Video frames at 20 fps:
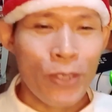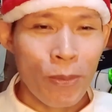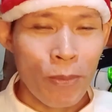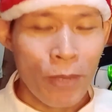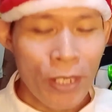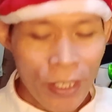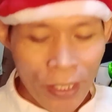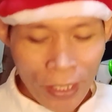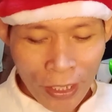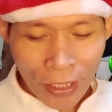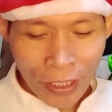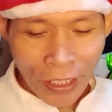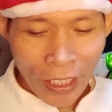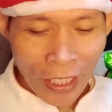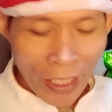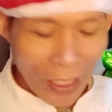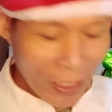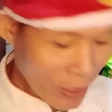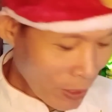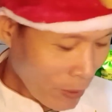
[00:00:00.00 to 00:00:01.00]
si Mr. Uh,
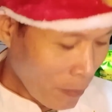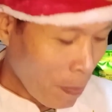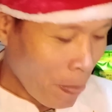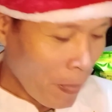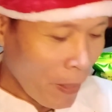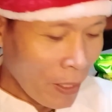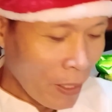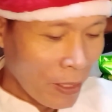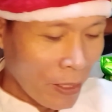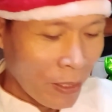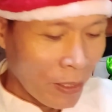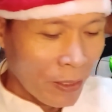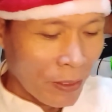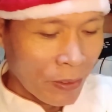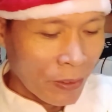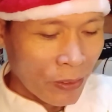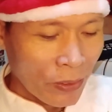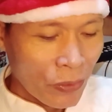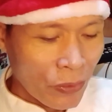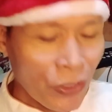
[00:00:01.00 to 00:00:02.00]
ah,
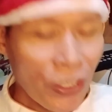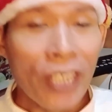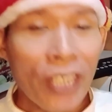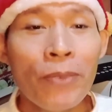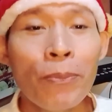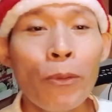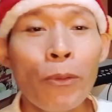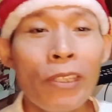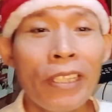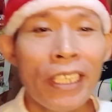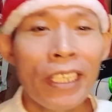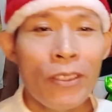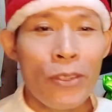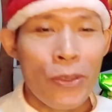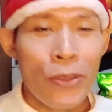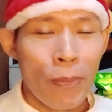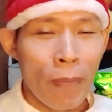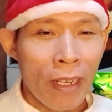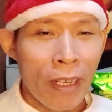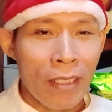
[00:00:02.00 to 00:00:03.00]
John Paul de
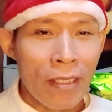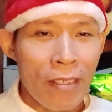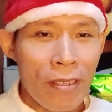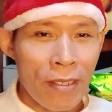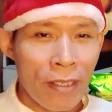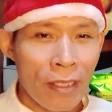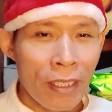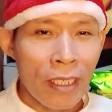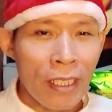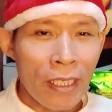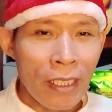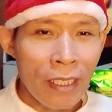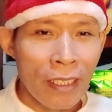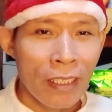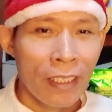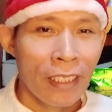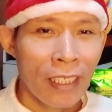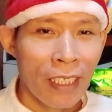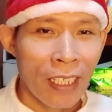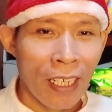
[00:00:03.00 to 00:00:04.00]
Guzman, sir.
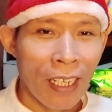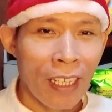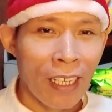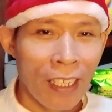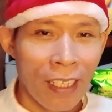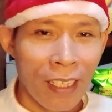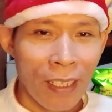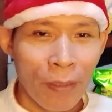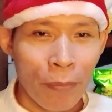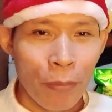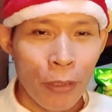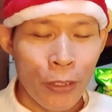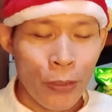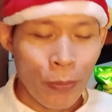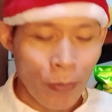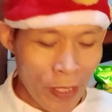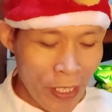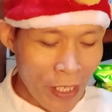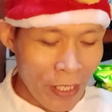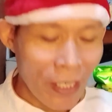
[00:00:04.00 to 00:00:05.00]
Uh, medyo
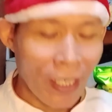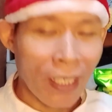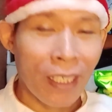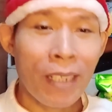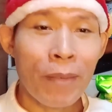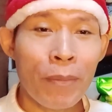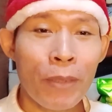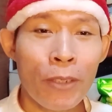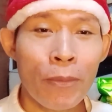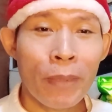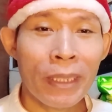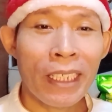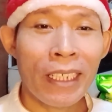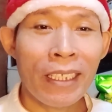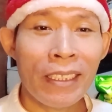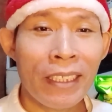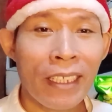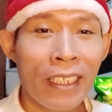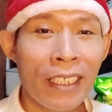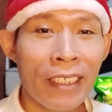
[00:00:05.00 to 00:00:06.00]
pasensya ka na, medyo
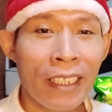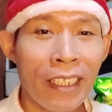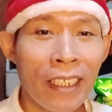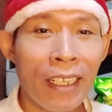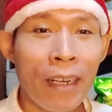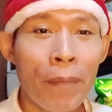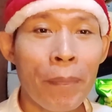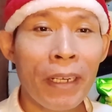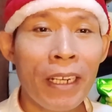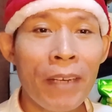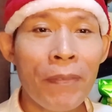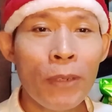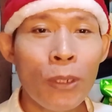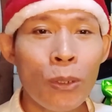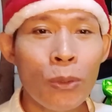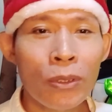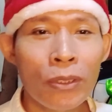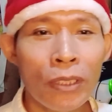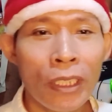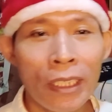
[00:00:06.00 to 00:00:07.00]
matagal-tagal tayo
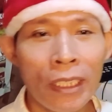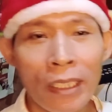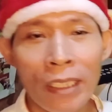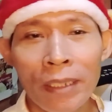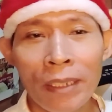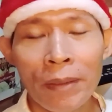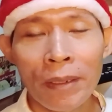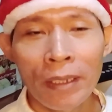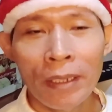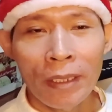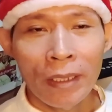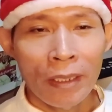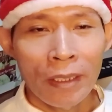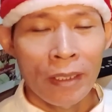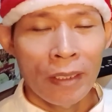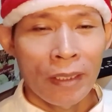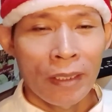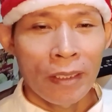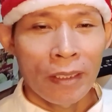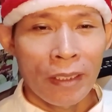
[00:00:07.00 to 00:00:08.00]
nakapag-upload dahil uh,
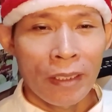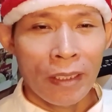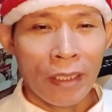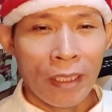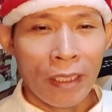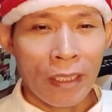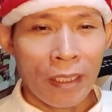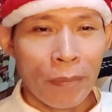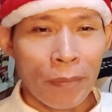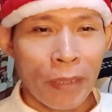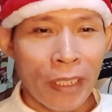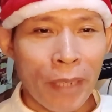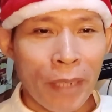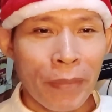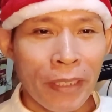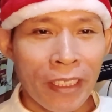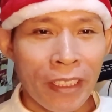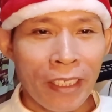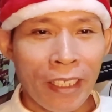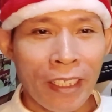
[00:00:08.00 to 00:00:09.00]
uh,
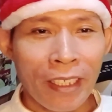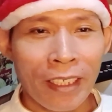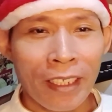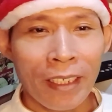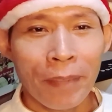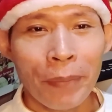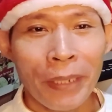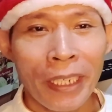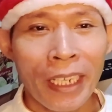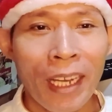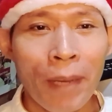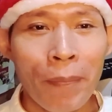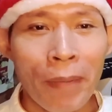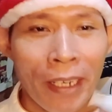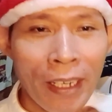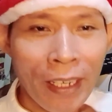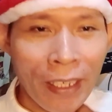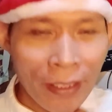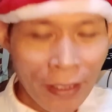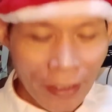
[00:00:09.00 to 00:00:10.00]
marami din tayong uh,
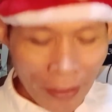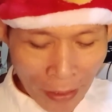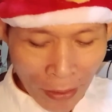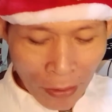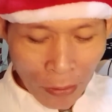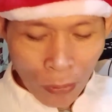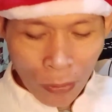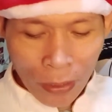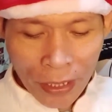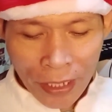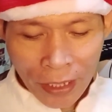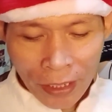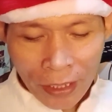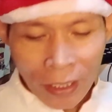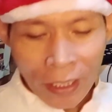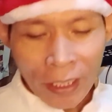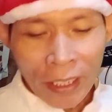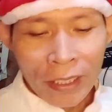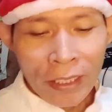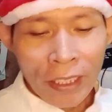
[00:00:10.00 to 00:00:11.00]
pinagkabalahan. Okay sir,
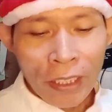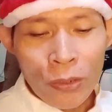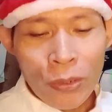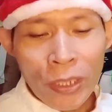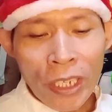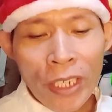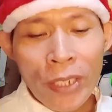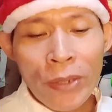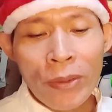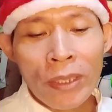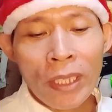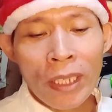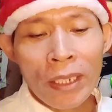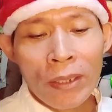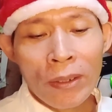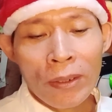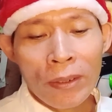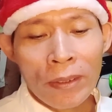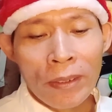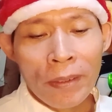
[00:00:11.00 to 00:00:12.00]
dito sa inyong
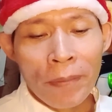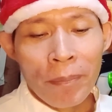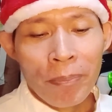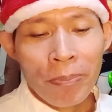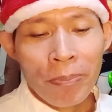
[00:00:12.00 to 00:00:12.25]
tanong,